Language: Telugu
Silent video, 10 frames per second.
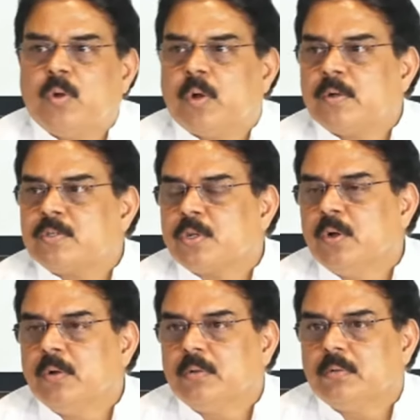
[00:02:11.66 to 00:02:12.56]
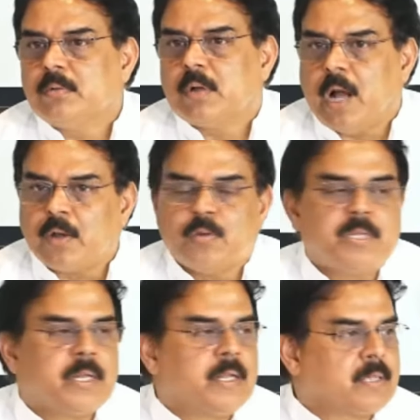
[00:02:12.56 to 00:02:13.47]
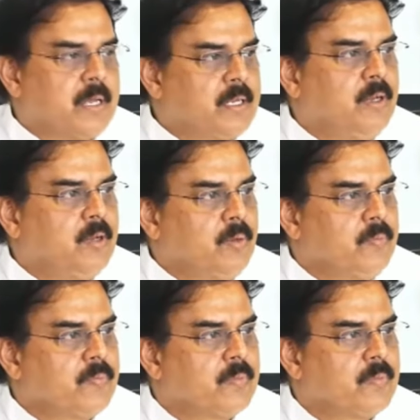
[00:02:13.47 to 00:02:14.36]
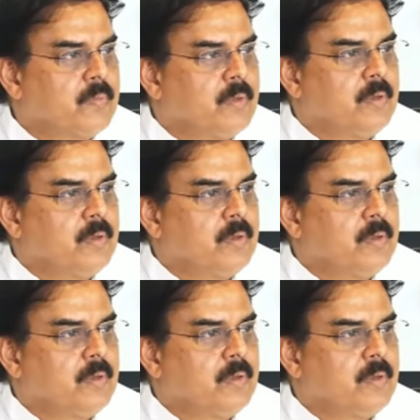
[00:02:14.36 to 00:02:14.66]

ఈ పదమూడు గోడౌన్స్లో ఆ రోజు జరిగిన తనిఖీల్లో